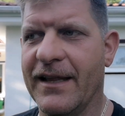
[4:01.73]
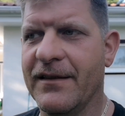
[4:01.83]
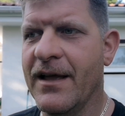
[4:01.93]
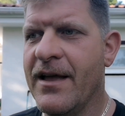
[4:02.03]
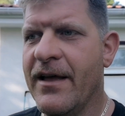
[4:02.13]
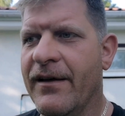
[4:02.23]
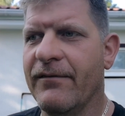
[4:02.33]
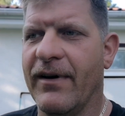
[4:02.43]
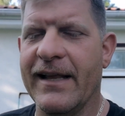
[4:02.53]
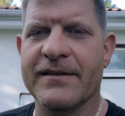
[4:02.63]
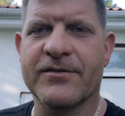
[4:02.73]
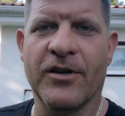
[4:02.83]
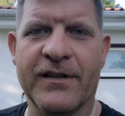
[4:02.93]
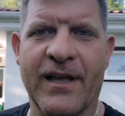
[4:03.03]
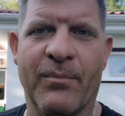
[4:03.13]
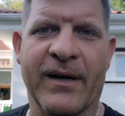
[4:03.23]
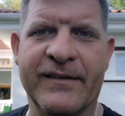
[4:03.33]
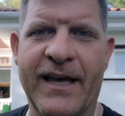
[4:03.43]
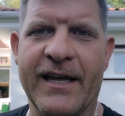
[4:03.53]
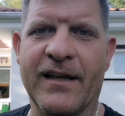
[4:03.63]
wären, weil es könnten ja
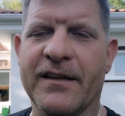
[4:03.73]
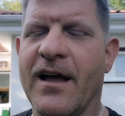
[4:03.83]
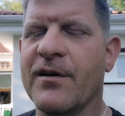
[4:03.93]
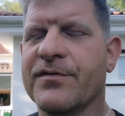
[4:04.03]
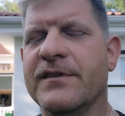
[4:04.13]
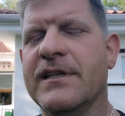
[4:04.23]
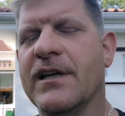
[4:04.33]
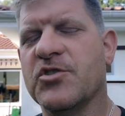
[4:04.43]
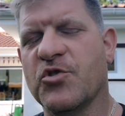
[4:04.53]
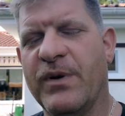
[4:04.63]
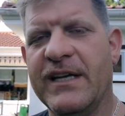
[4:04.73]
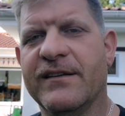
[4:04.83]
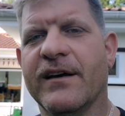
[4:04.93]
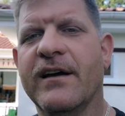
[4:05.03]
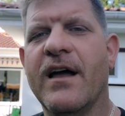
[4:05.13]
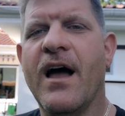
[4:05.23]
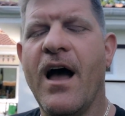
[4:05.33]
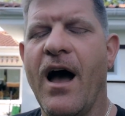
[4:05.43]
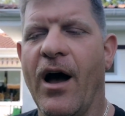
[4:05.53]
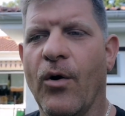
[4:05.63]
Bakterien anhaften, die dann später
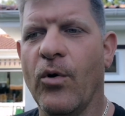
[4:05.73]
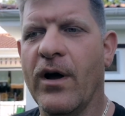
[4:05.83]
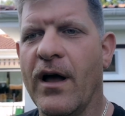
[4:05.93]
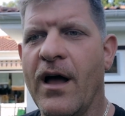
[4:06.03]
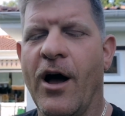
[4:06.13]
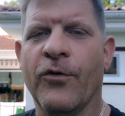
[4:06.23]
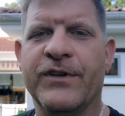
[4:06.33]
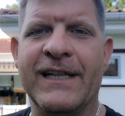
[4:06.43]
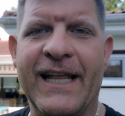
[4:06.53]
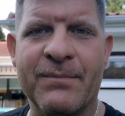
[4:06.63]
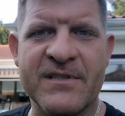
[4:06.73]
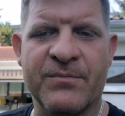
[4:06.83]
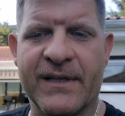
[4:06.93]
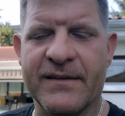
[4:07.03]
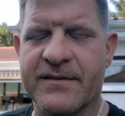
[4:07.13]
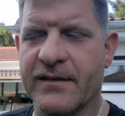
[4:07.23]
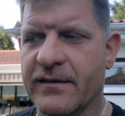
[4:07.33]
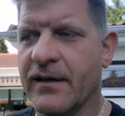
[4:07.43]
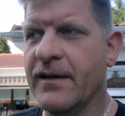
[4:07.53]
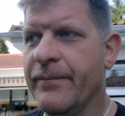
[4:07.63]
auch auf den Lebensmitteln
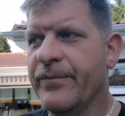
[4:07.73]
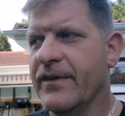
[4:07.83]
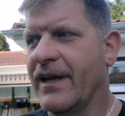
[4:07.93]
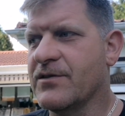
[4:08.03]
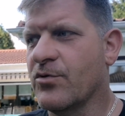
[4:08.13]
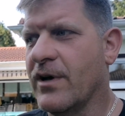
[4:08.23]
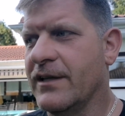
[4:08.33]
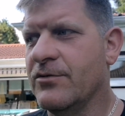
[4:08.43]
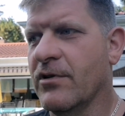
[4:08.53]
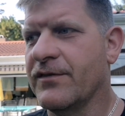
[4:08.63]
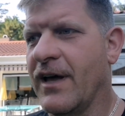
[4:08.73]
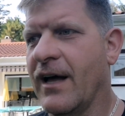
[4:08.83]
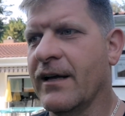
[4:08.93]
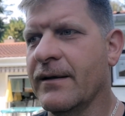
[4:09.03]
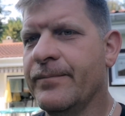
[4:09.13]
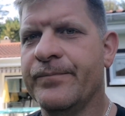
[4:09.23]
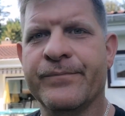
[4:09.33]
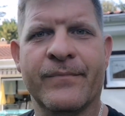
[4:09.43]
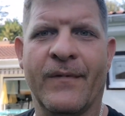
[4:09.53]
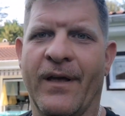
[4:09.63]
sind. Dazu kann ich nur sagen,
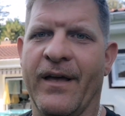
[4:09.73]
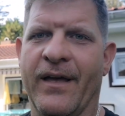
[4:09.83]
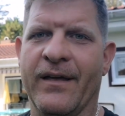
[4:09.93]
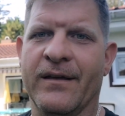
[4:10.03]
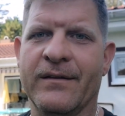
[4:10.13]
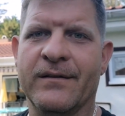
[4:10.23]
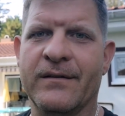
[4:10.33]
ey,